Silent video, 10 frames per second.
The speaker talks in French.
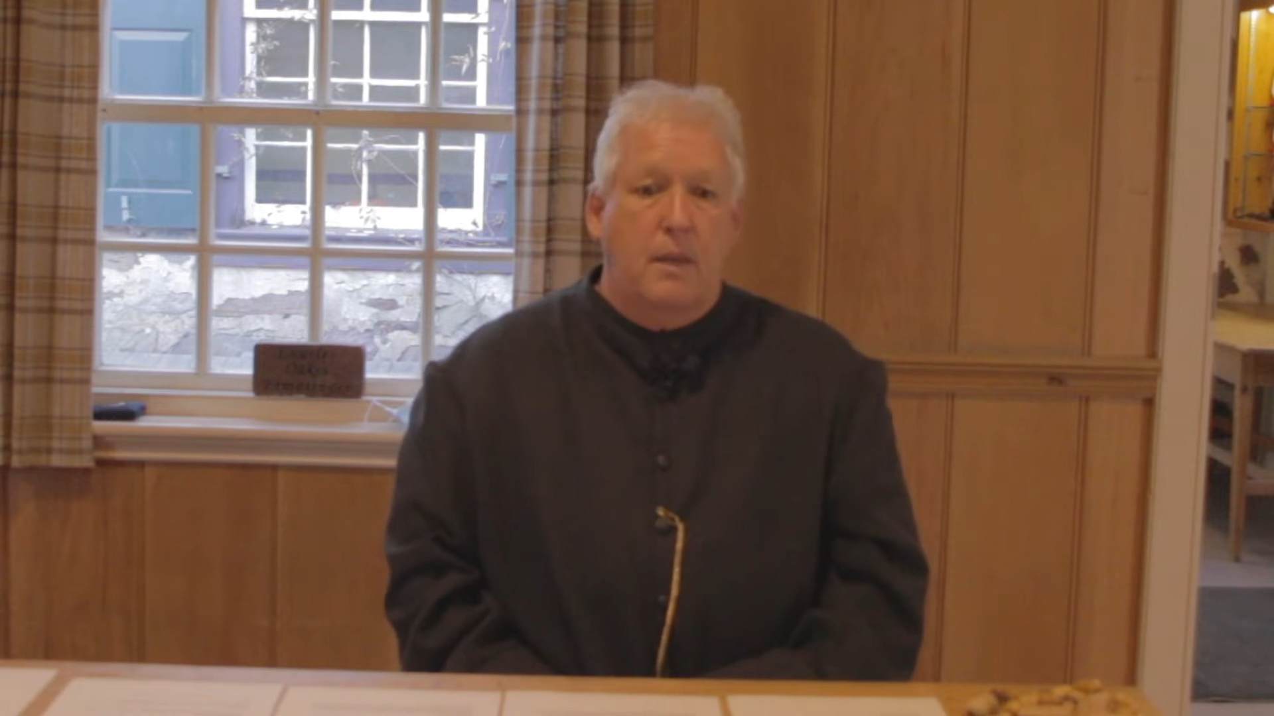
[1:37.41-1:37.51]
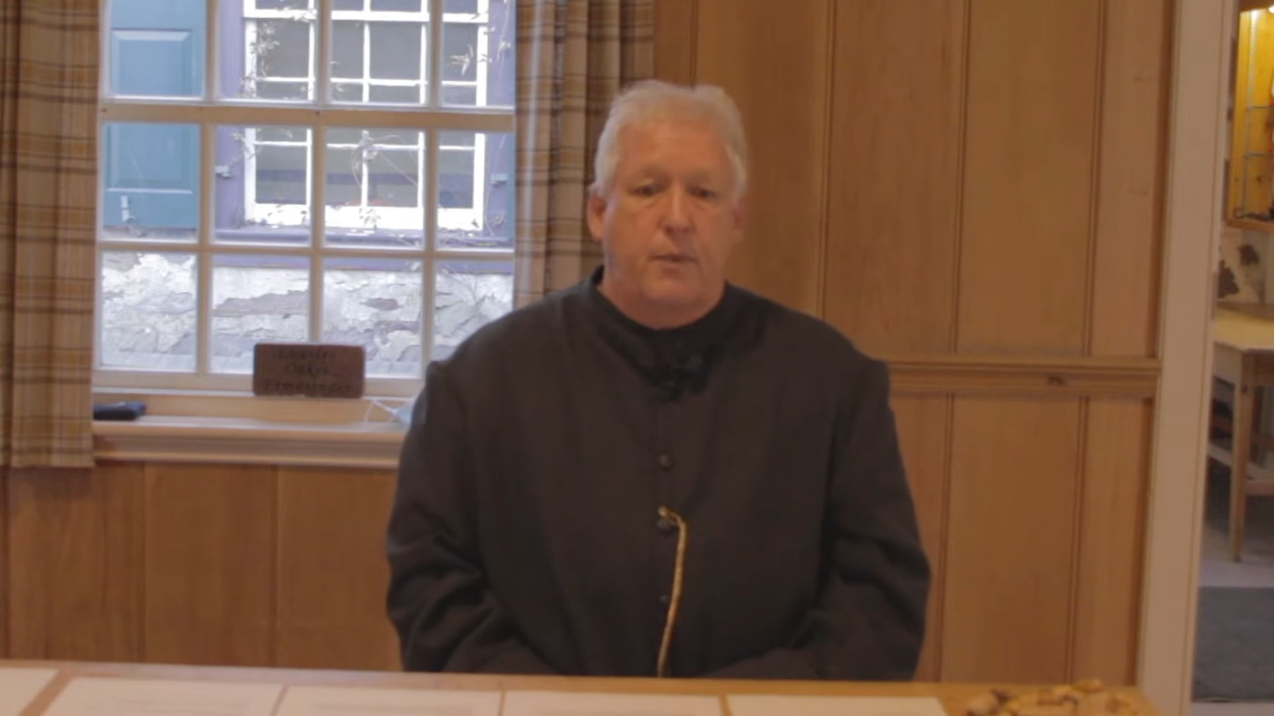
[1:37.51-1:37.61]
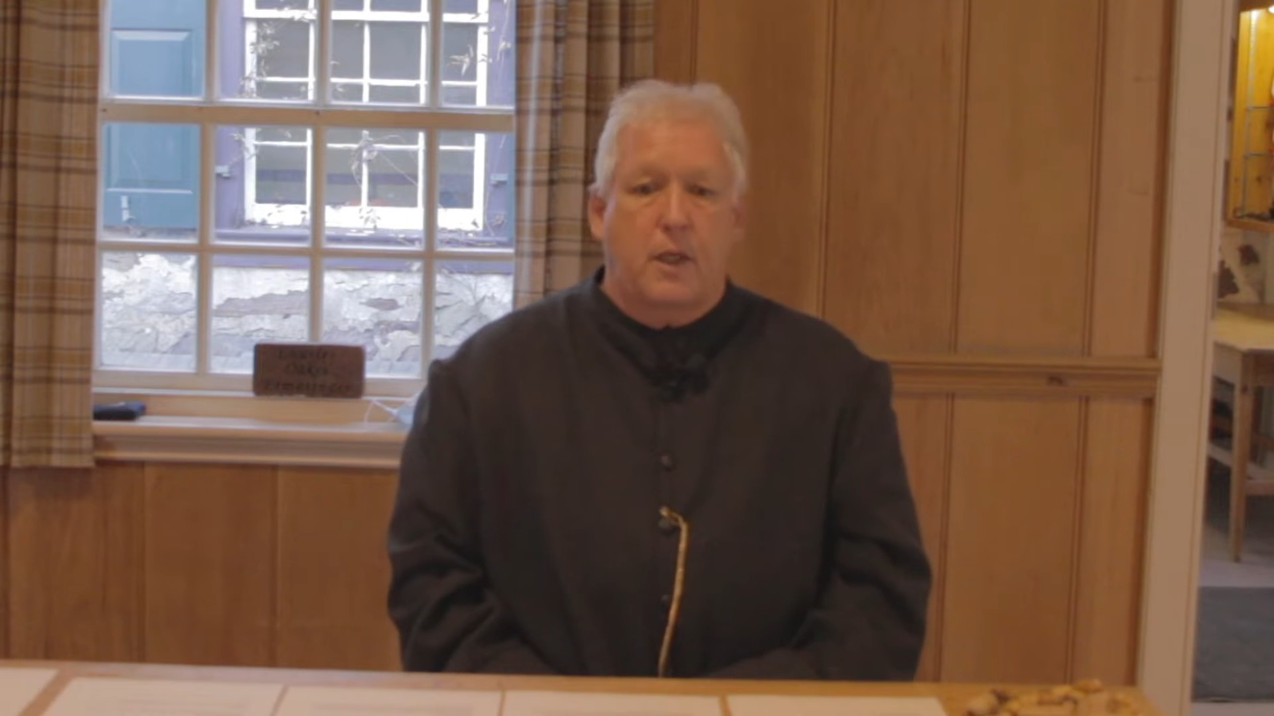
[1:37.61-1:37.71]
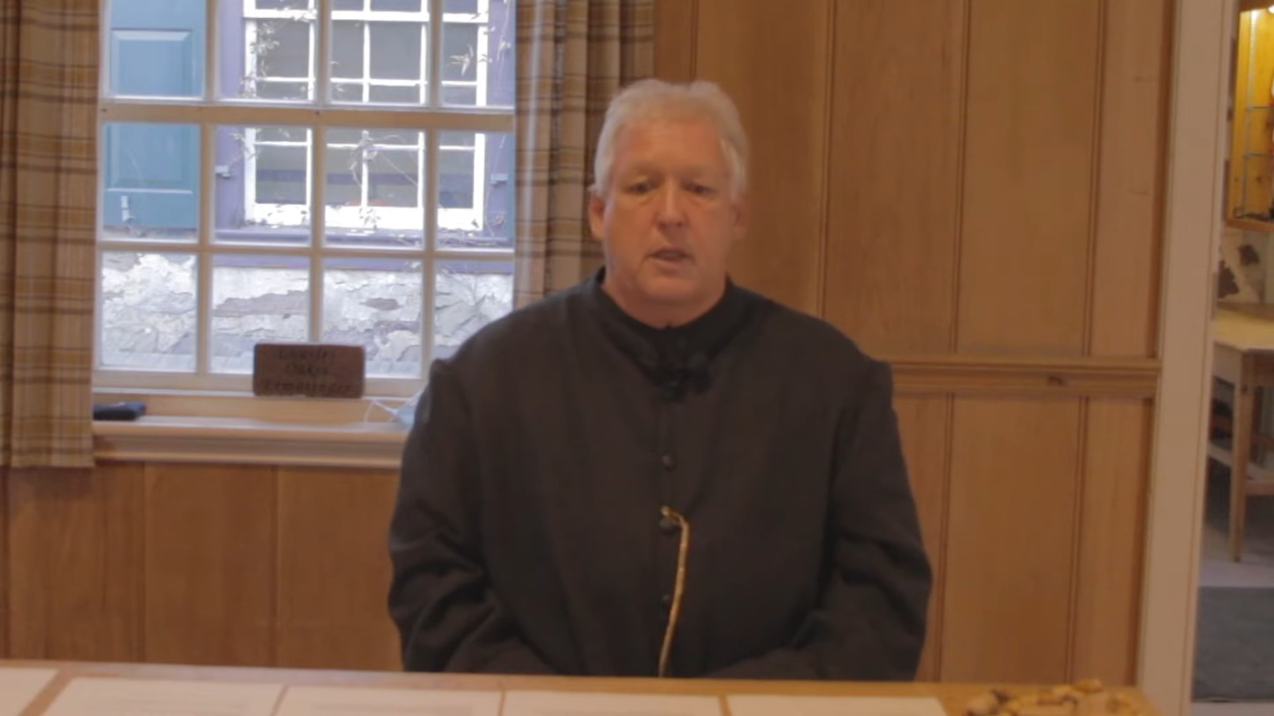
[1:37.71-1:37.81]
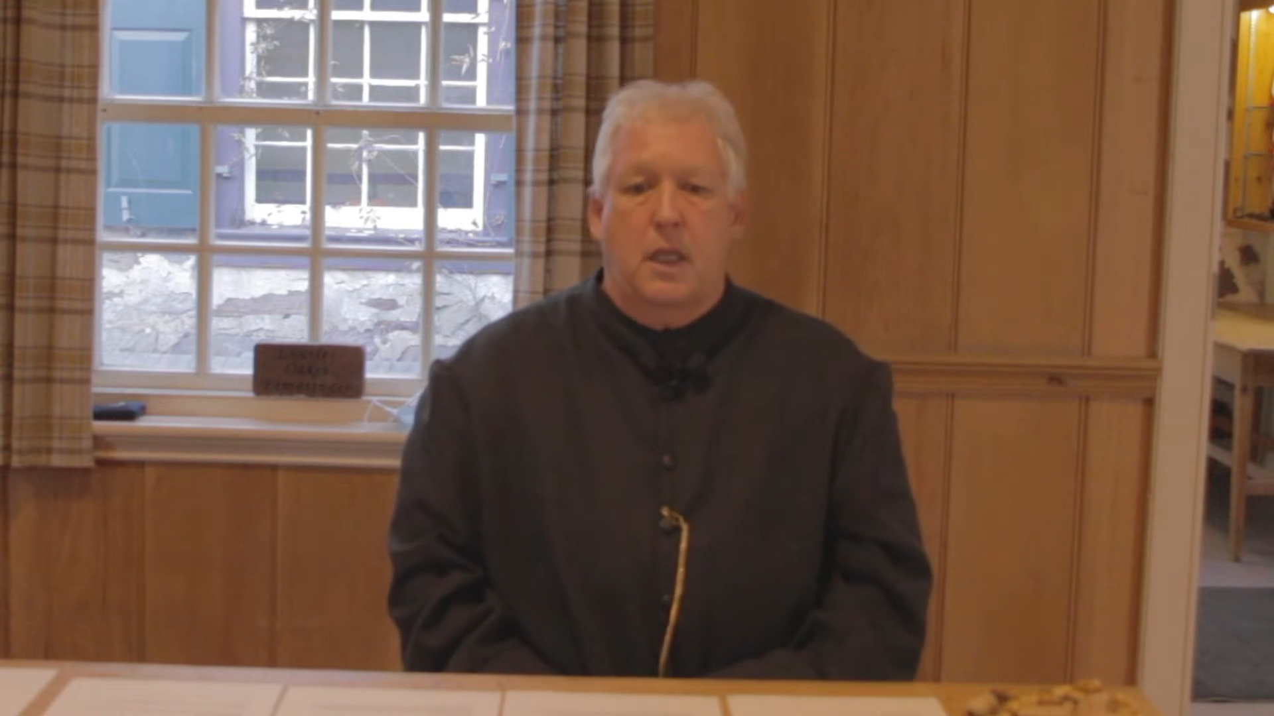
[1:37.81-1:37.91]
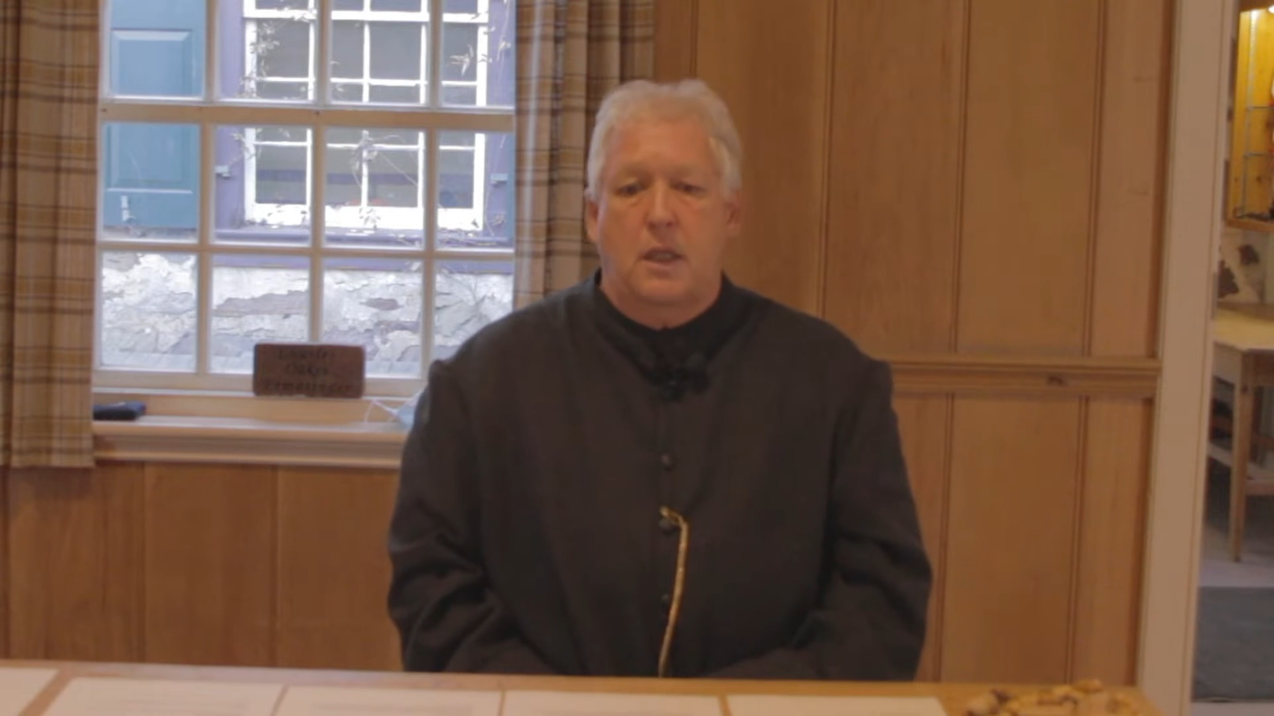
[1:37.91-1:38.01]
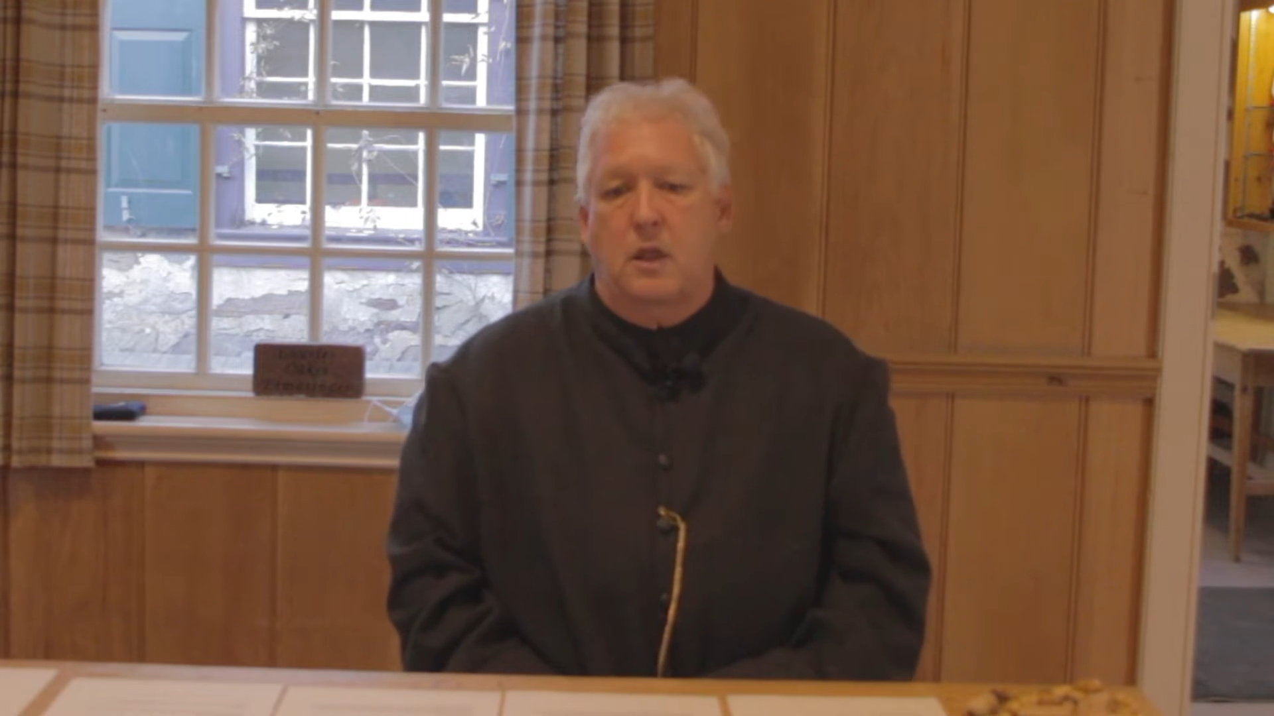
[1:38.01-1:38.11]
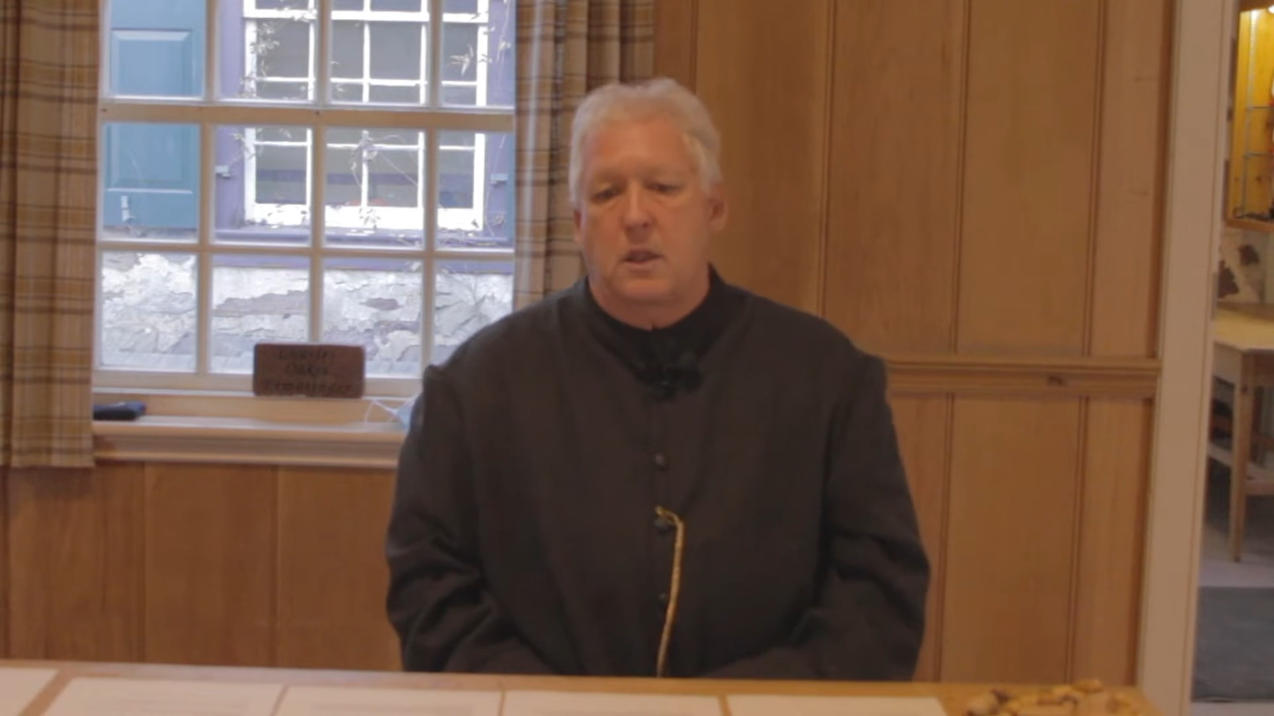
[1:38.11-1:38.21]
important de